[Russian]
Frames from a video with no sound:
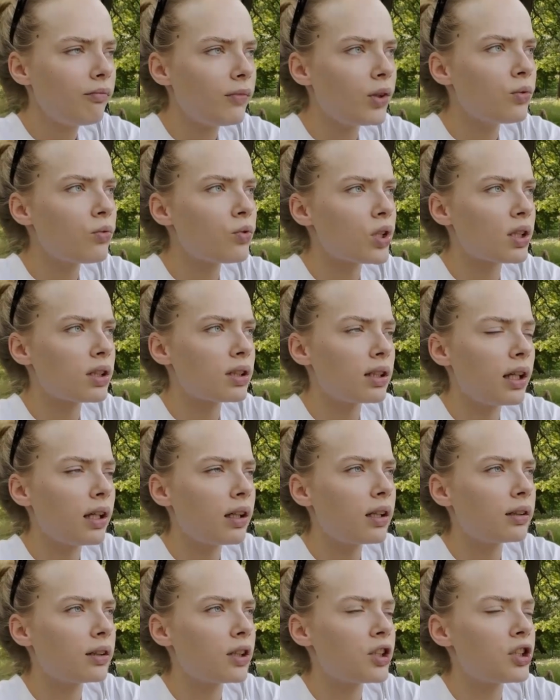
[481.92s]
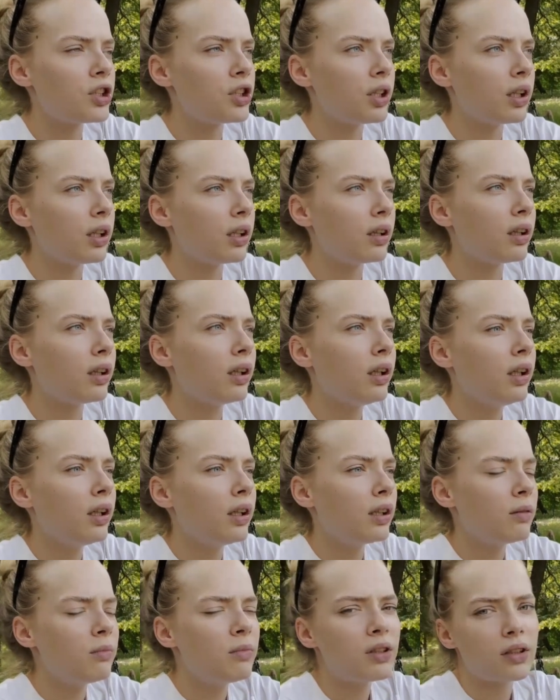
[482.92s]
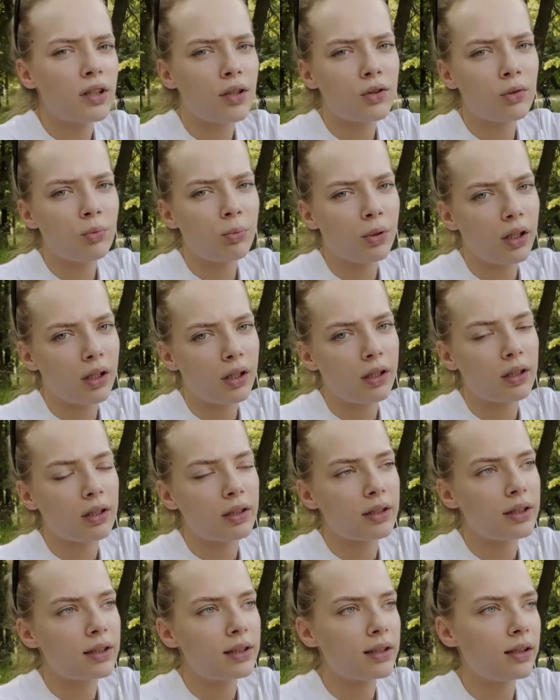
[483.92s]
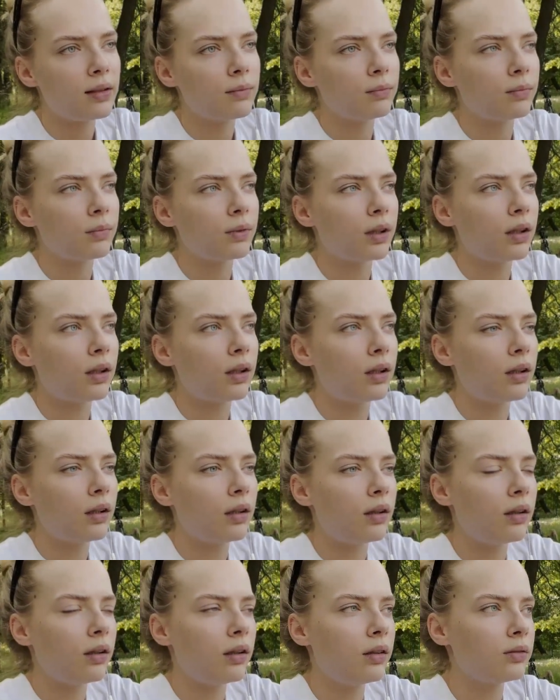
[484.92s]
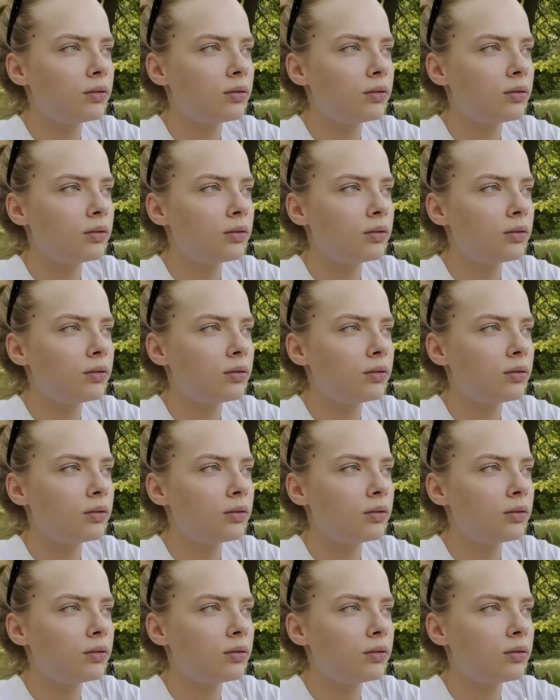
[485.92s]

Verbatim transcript: ну, со СДЭКа точнее, и мы сразу поехали с ним а,